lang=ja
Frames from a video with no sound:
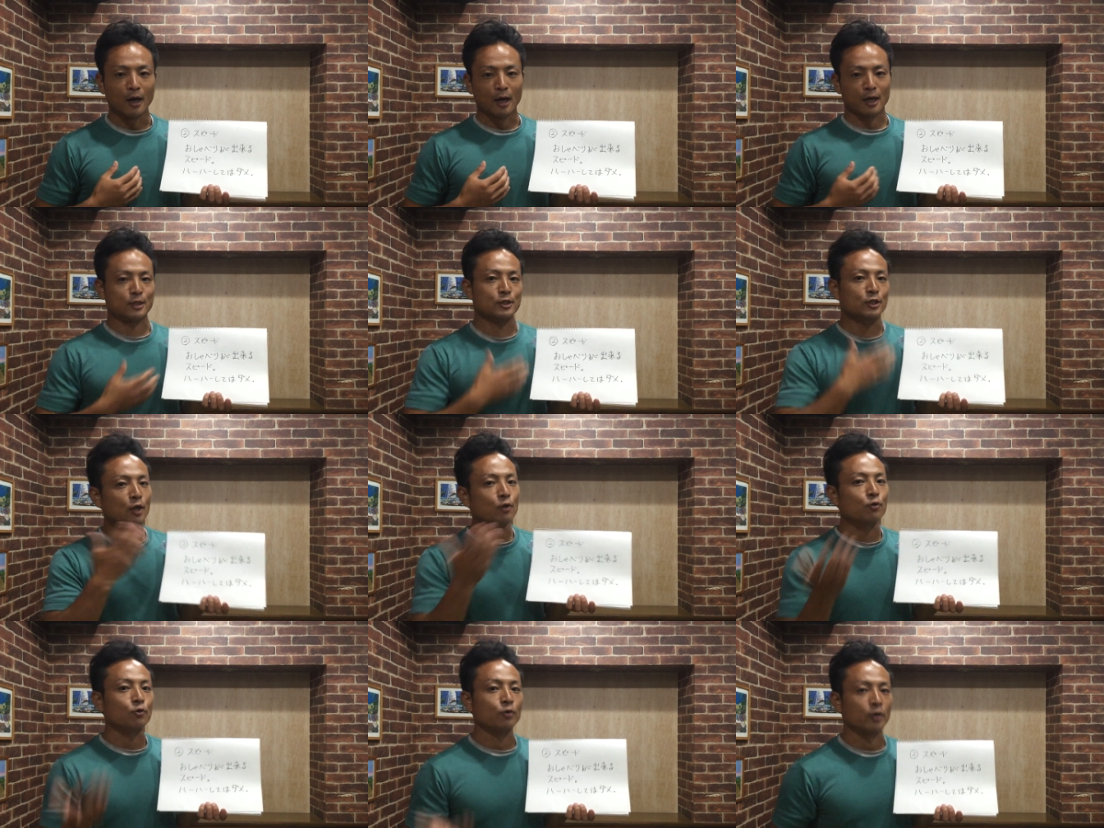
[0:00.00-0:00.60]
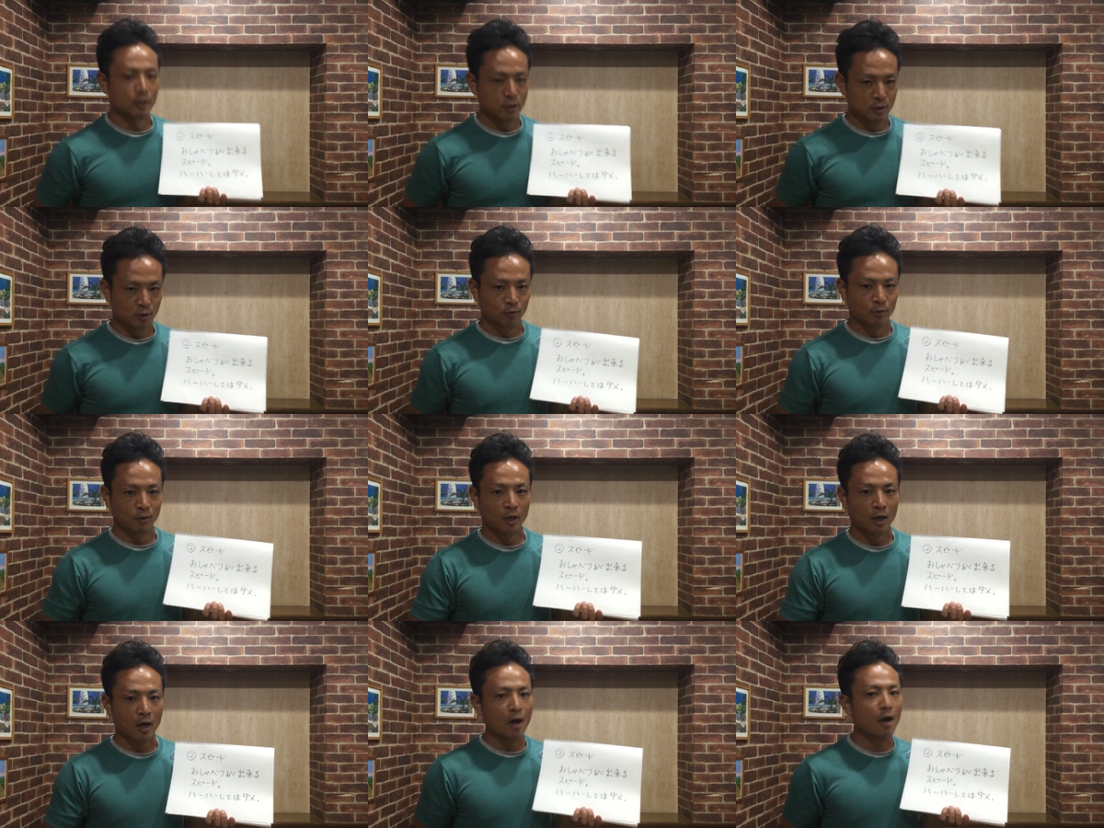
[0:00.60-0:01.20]
走れるようになっちゃ
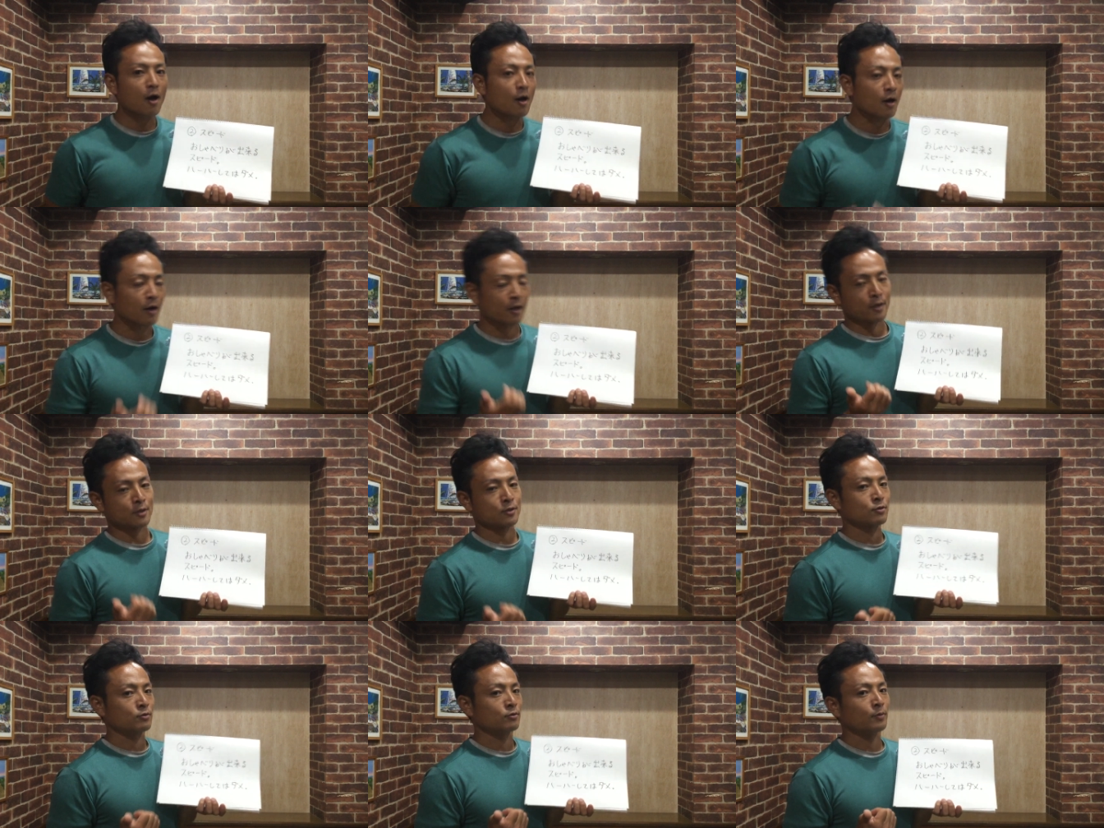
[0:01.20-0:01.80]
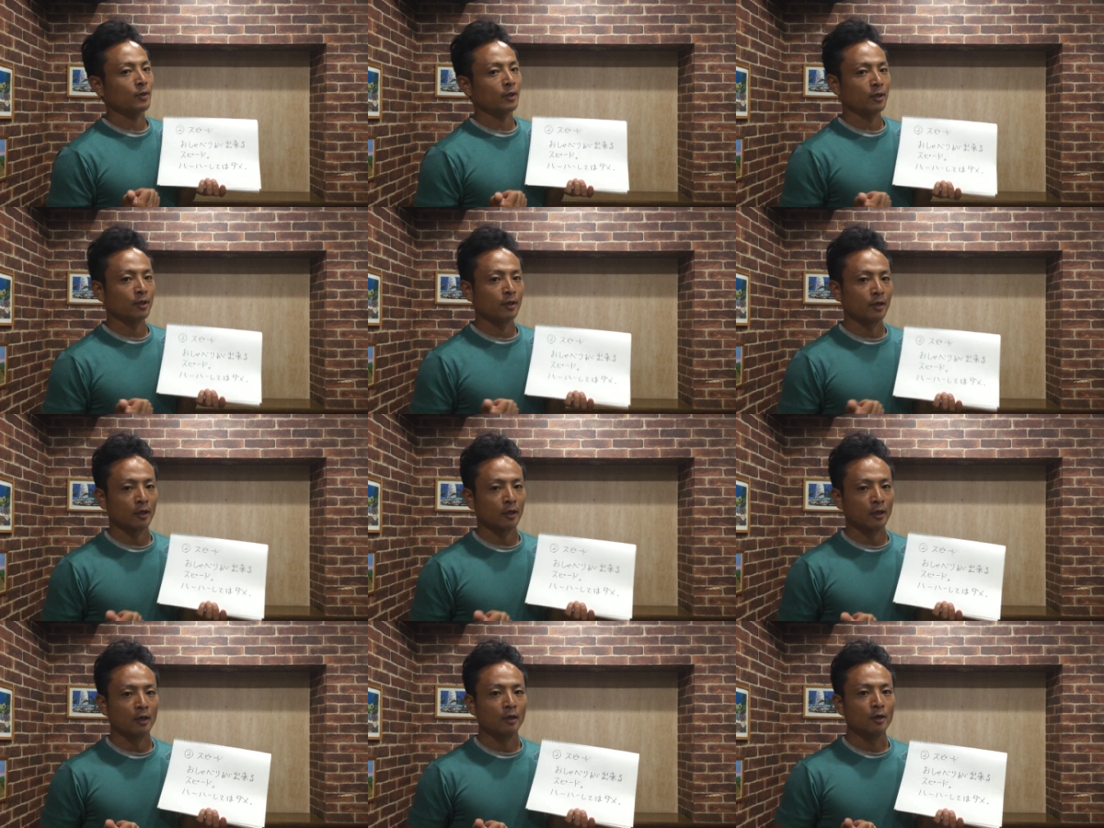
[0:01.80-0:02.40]
うからハーハーするまで
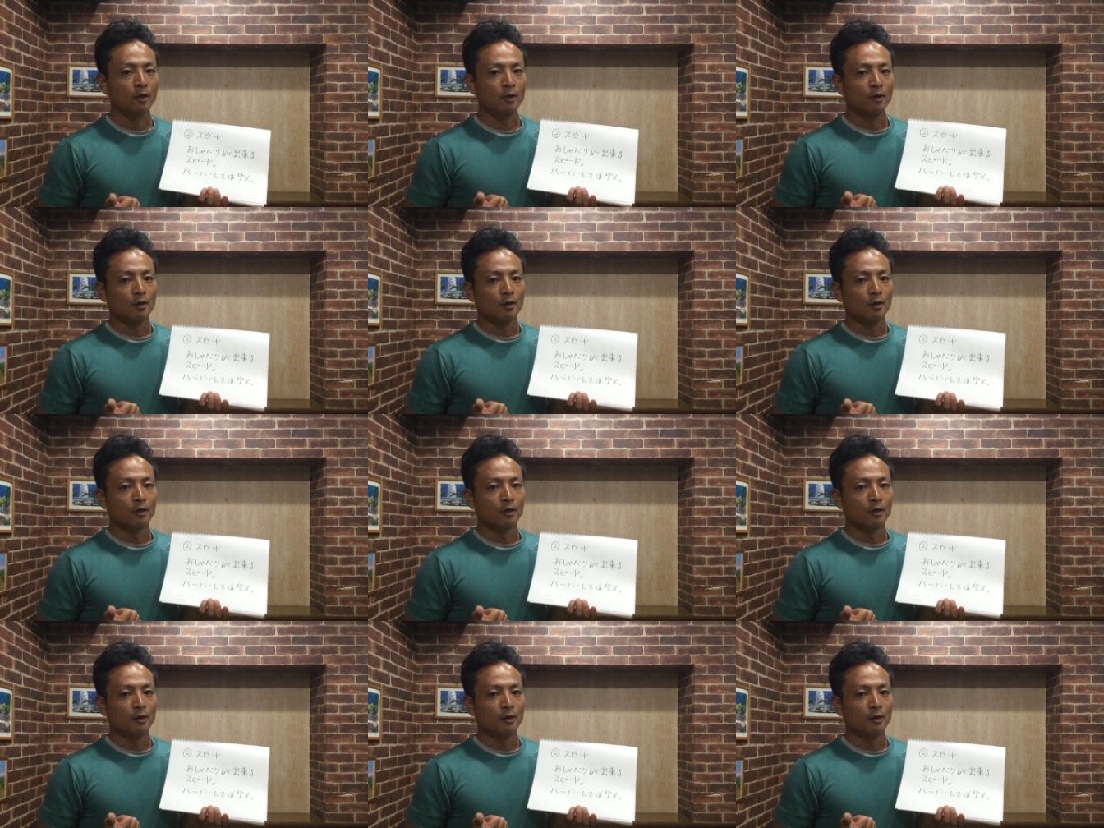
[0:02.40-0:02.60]
なんか